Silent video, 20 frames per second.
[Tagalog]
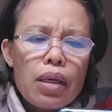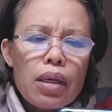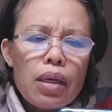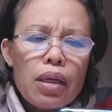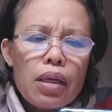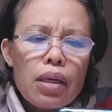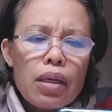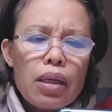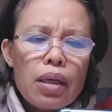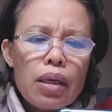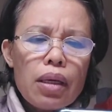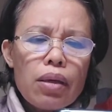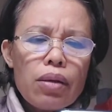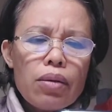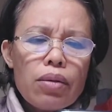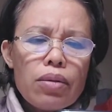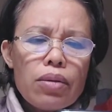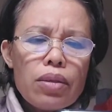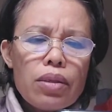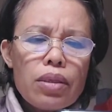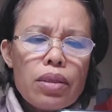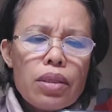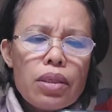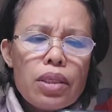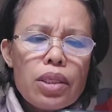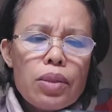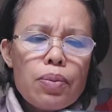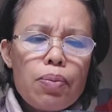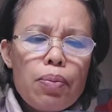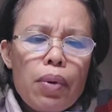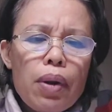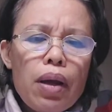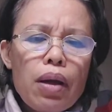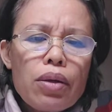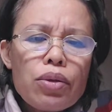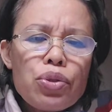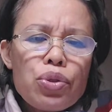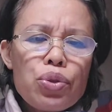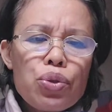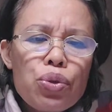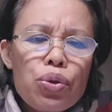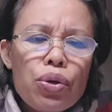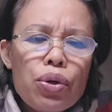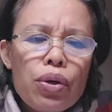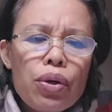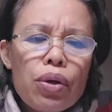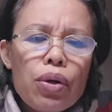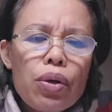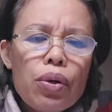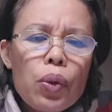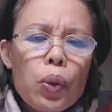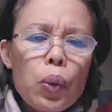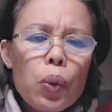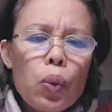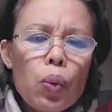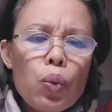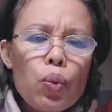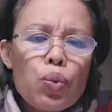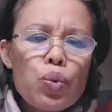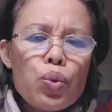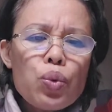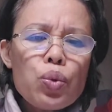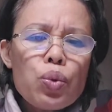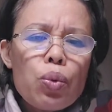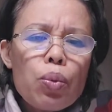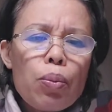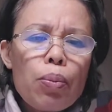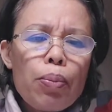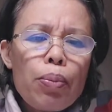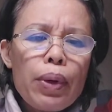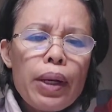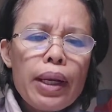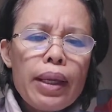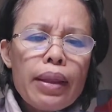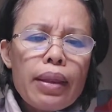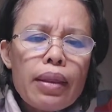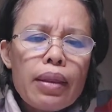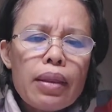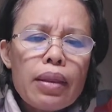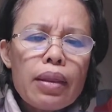ang diagnosis is fracture close complete